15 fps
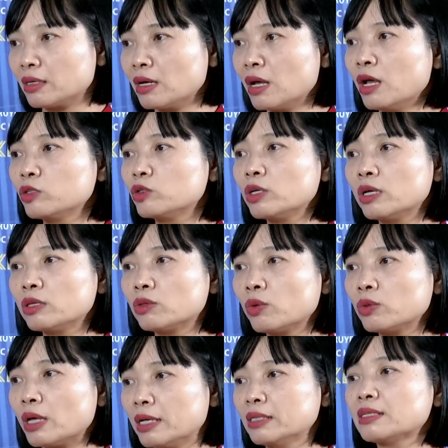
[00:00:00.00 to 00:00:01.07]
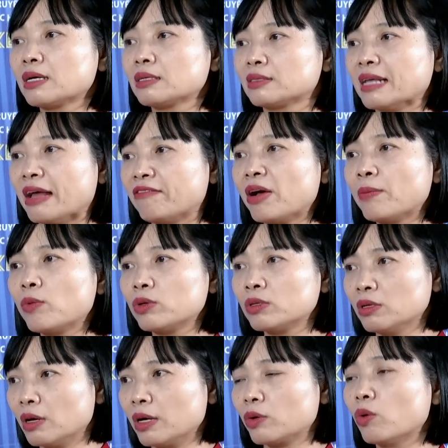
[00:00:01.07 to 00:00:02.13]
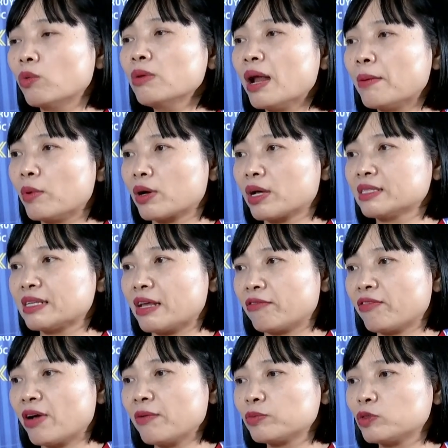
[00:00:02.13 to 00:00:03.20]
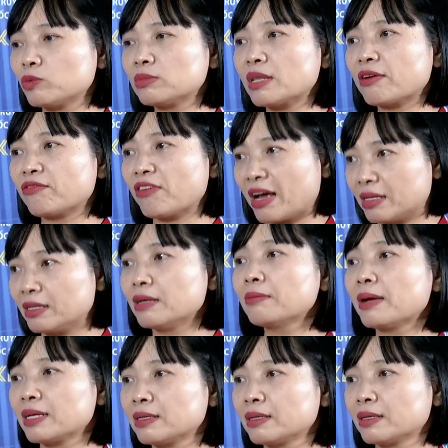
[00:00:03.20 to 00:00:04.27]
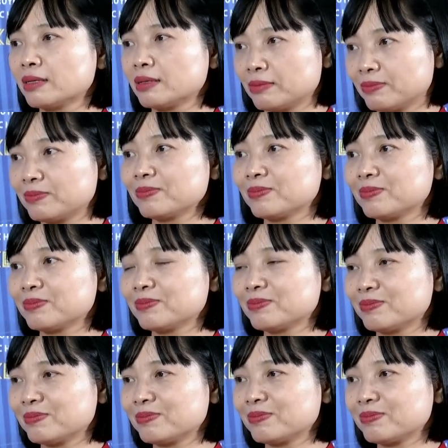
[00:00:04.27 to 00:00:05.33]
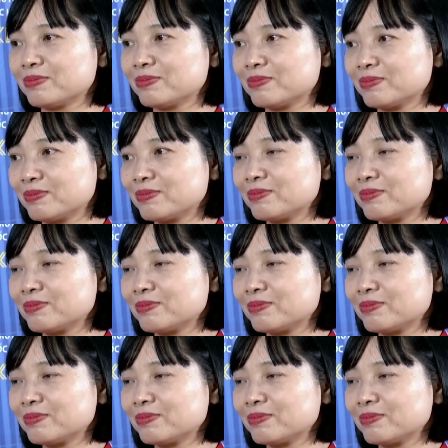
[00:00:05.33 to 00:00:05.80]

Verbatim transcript: hiện. Cho nên tôi thấy rằng giải pháp con người cũng là một cái giải pháp chúng ta phải nhấn mạnh. Trân trọng